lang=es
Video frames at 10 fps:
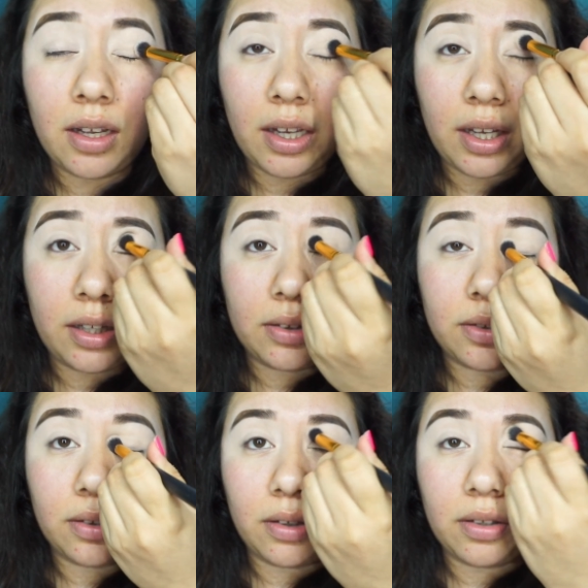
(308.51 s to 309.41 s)
en
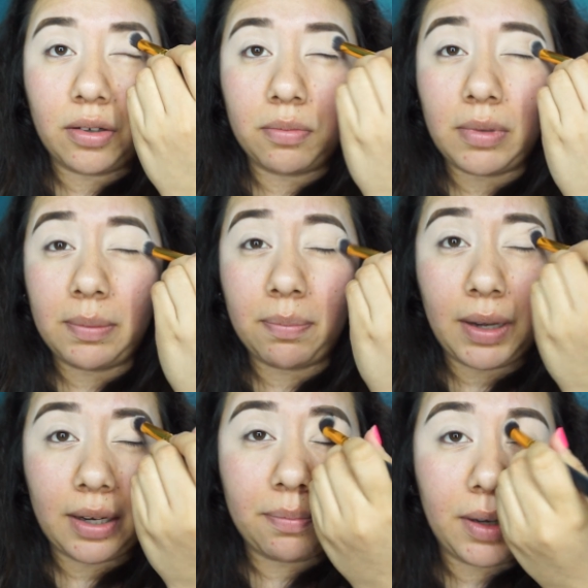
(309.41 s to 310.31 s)
todo mi
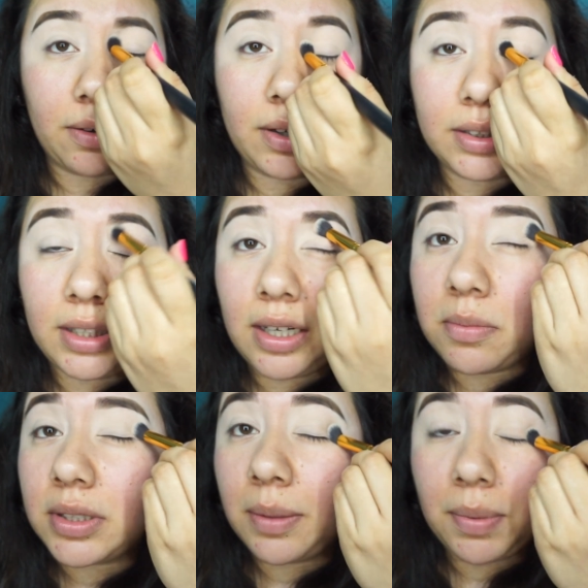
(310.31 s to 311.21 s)
párpado así
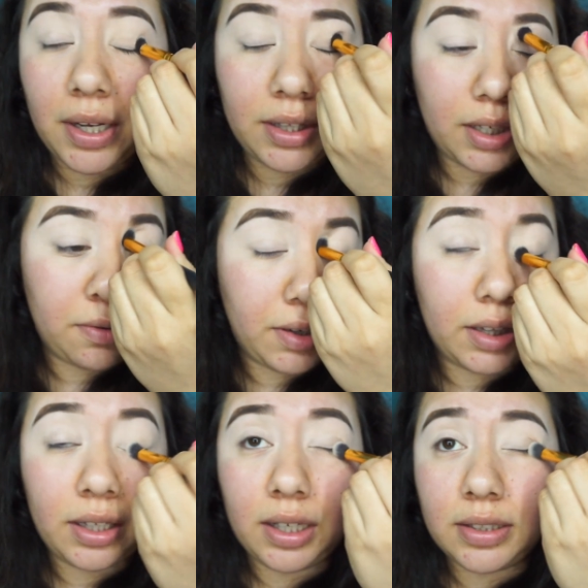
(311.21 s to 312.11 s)
como se pueden dar
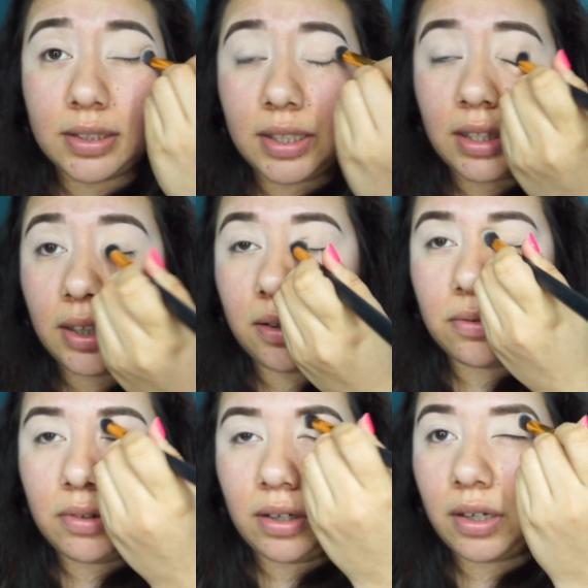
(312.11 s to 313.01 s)
cuenta sin
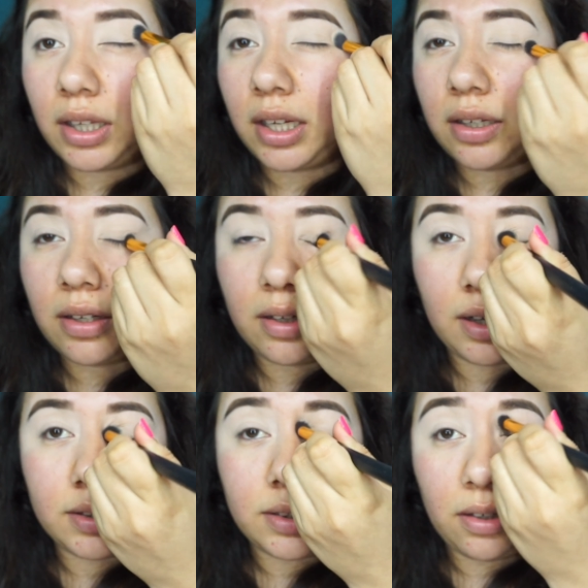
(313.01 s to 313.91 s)
ningún orden
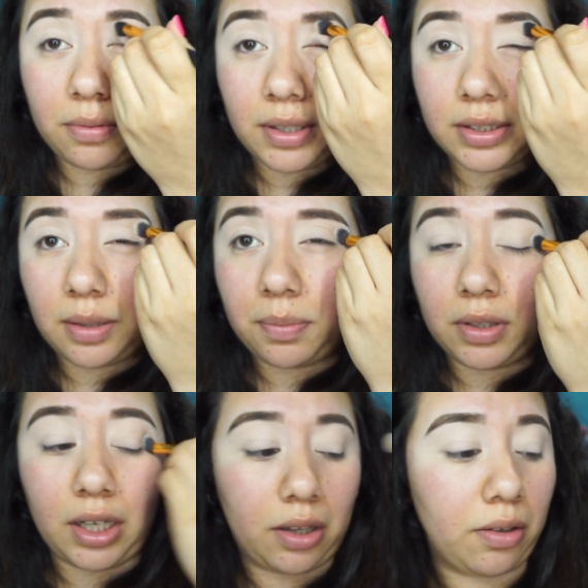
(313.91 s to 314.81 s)
así lo voy a estar
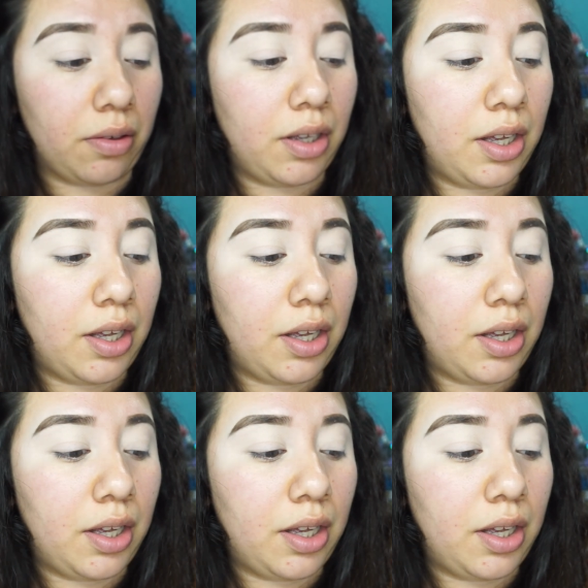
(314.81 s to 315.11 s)
poniendo